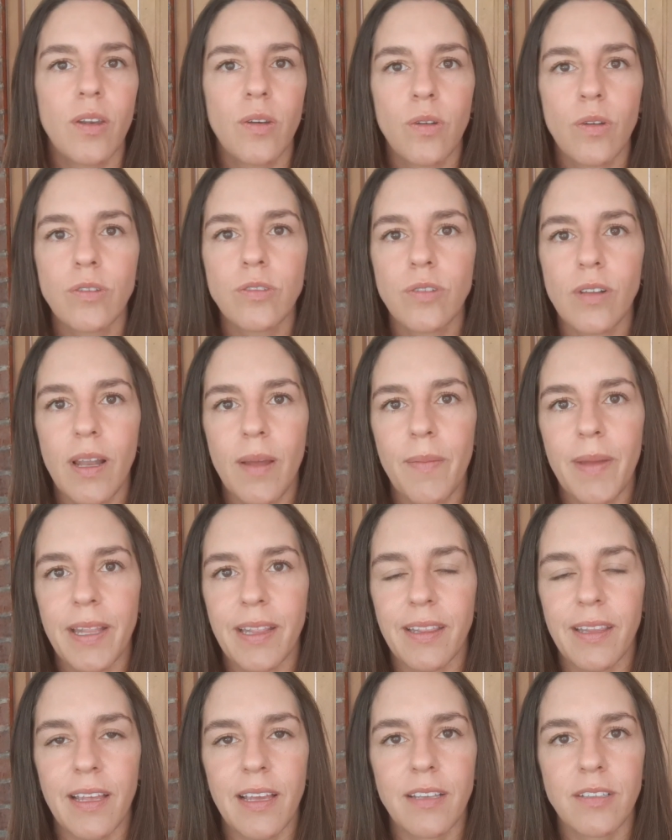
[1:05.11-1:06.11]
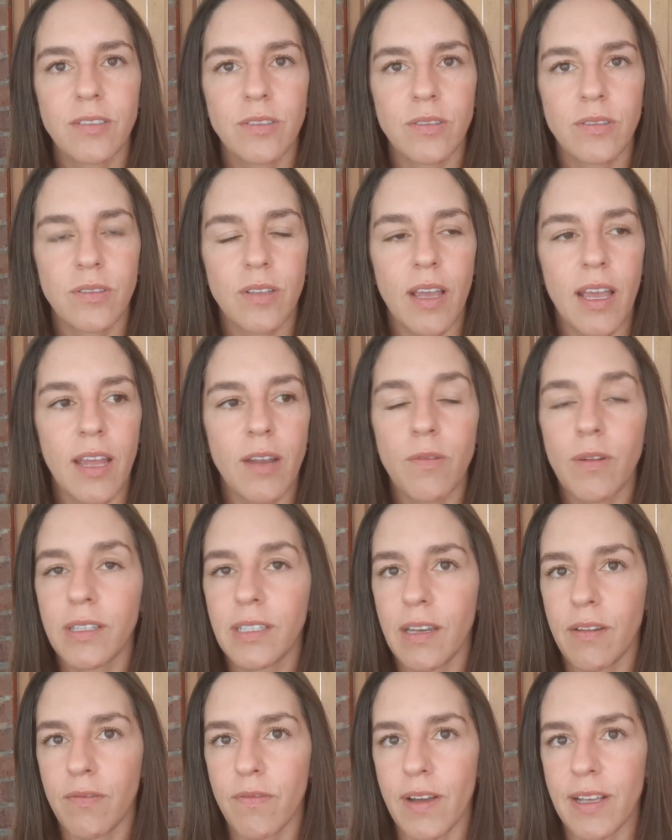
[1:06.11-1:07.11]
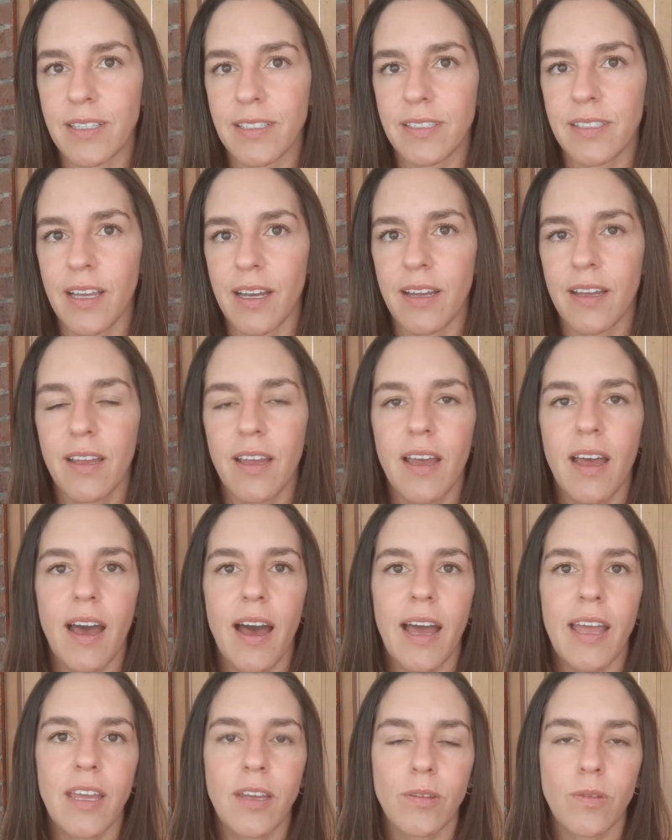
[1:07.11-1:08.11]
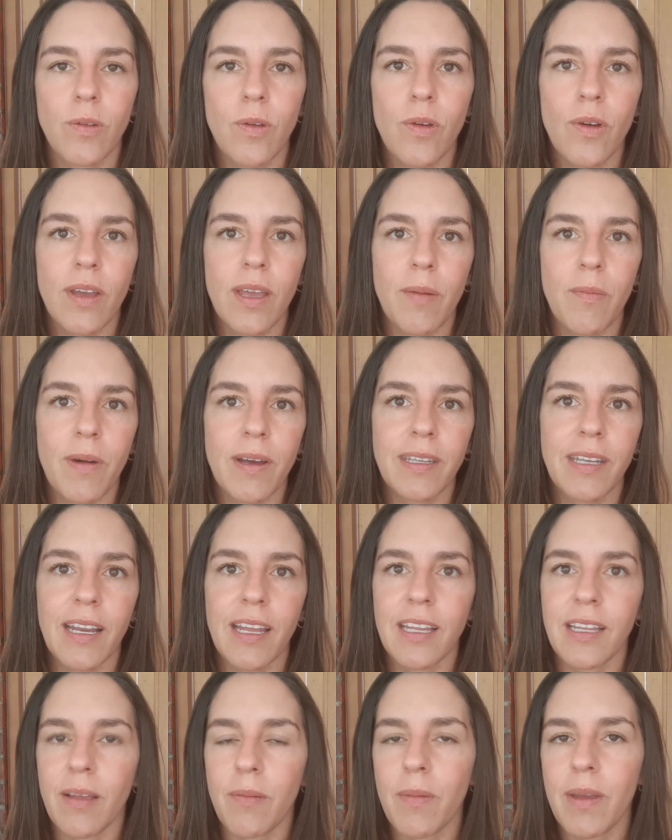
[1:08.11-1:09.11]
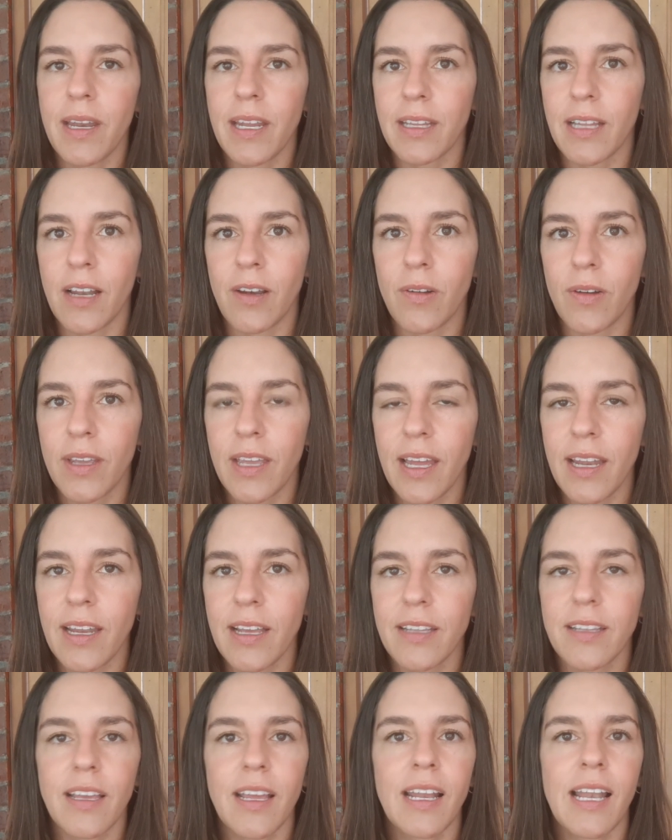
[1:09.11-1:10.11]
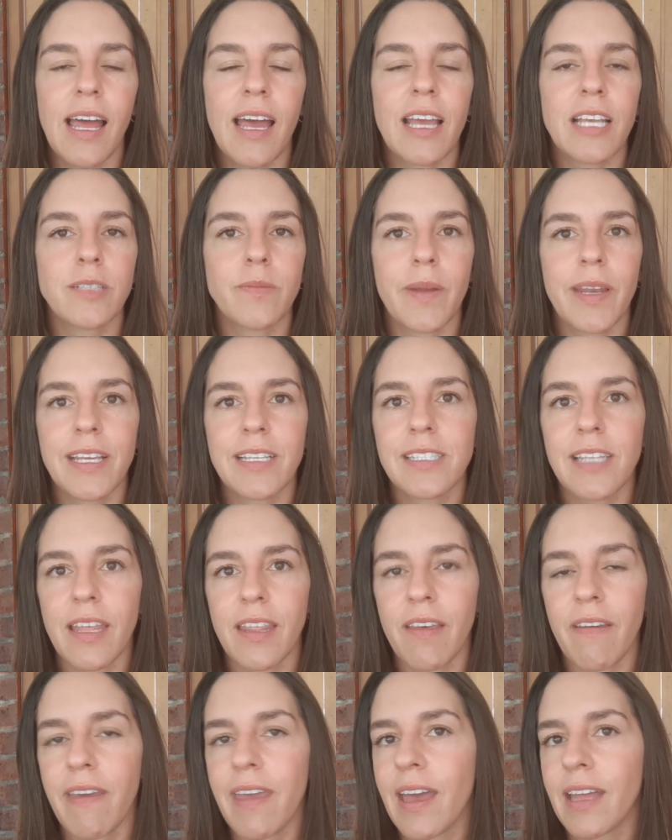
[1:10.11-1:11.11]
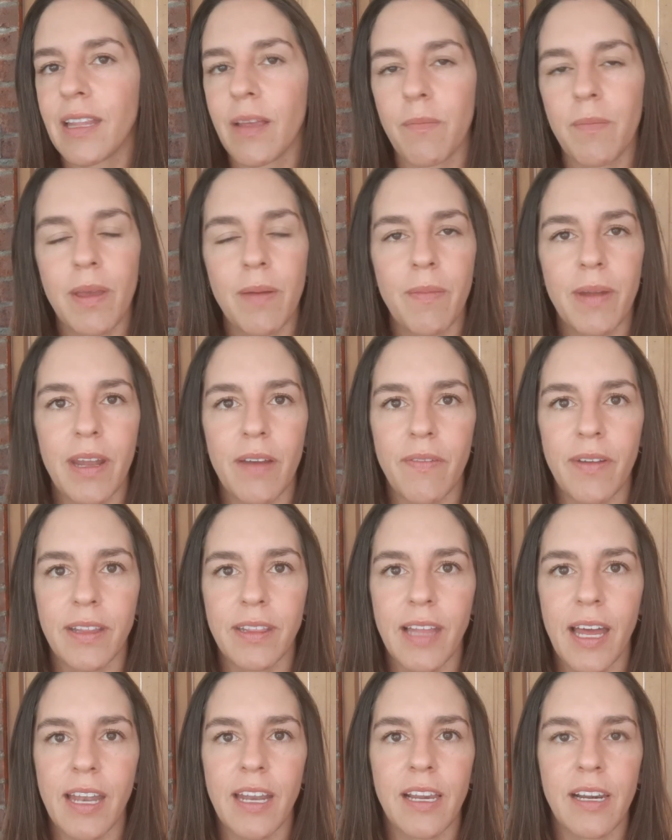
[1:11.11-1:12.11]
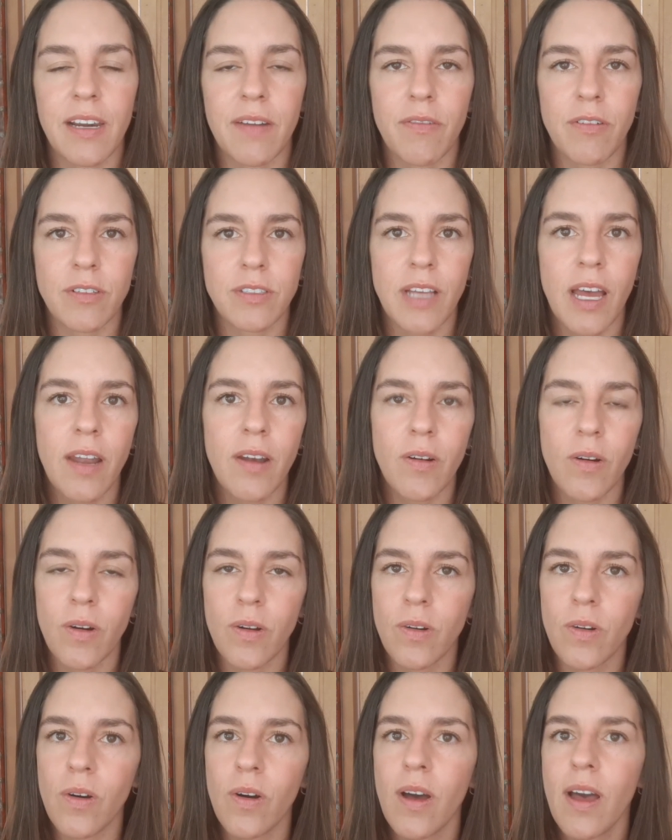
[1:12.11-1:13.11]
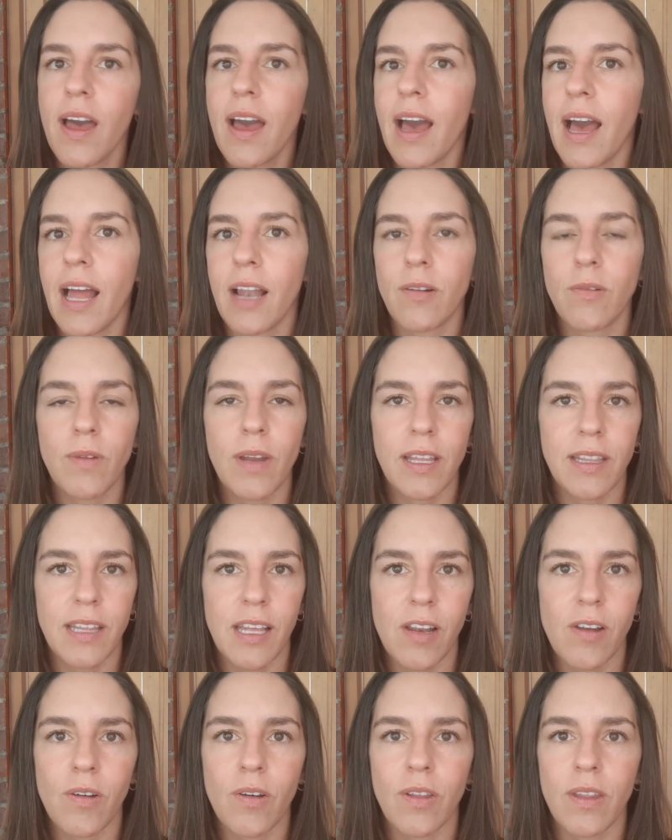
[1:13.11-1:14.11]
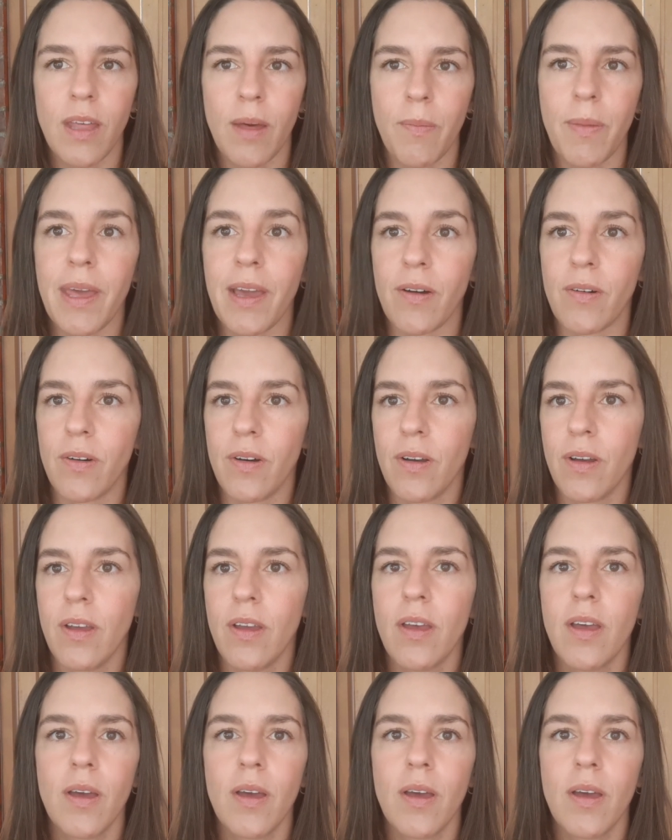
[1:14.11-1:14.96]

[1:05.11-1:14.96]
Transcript: No solamente es nuestra infancia, hay estudios que muestran que también están los genes y las experiencias de vida también van a afectar en reforzar o no algún estilo de apego.